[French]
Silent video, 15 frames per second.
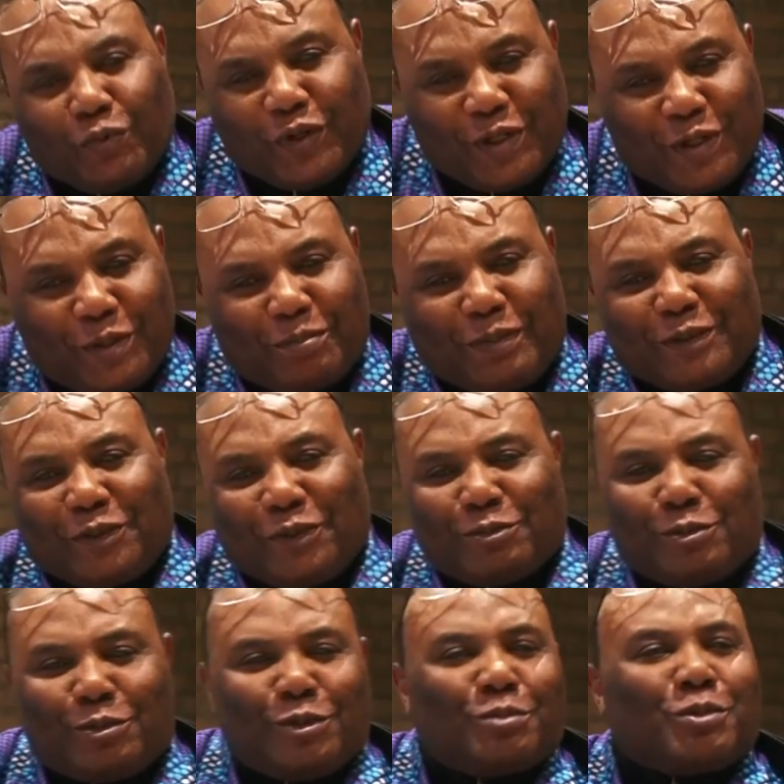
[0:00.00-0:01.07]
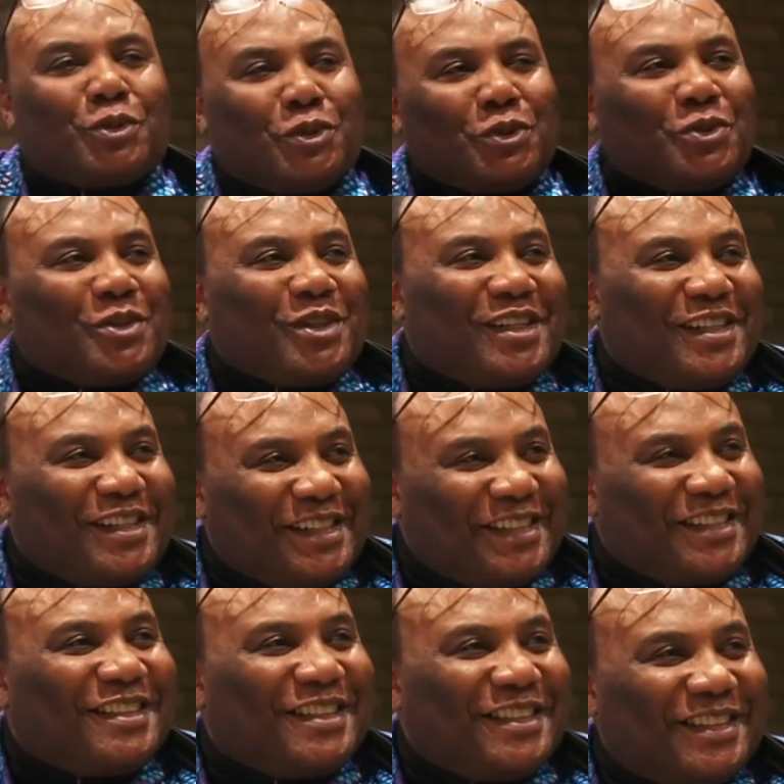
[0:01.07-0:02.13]
Oui, pasteur Boubou, bonjour.
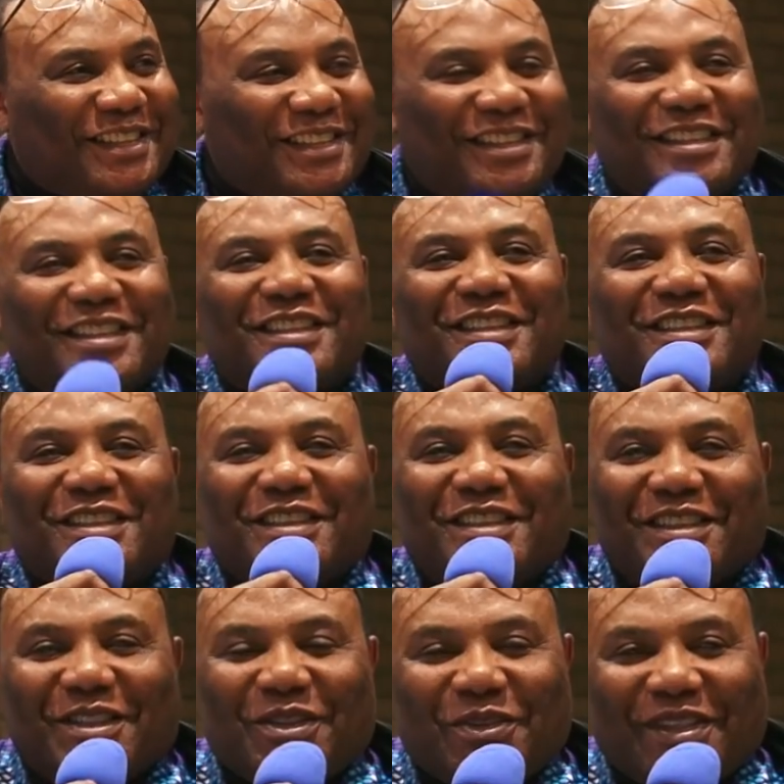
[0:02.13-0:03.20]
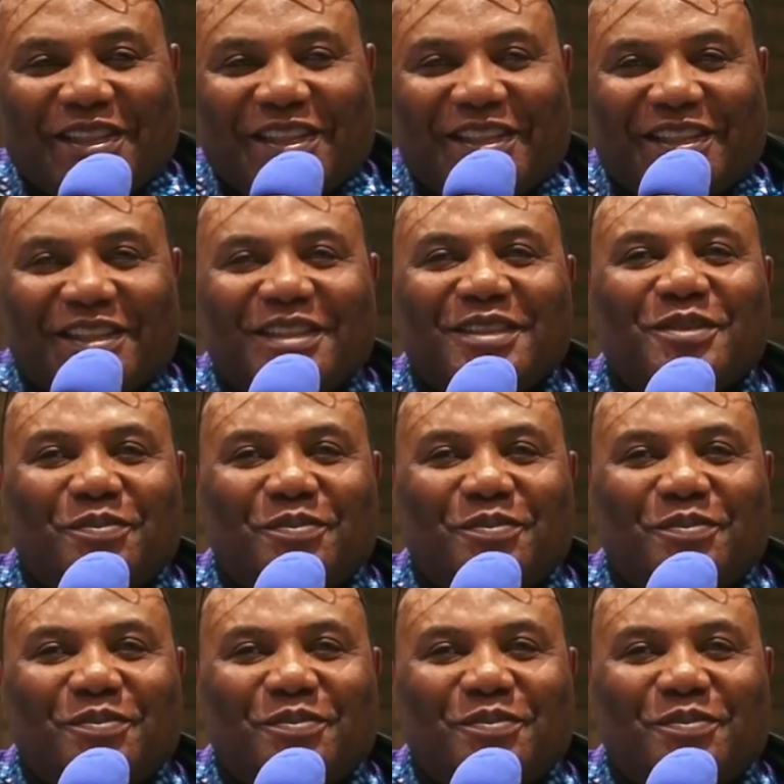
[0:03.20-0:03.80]
Tenez bien votre micro, pasteur.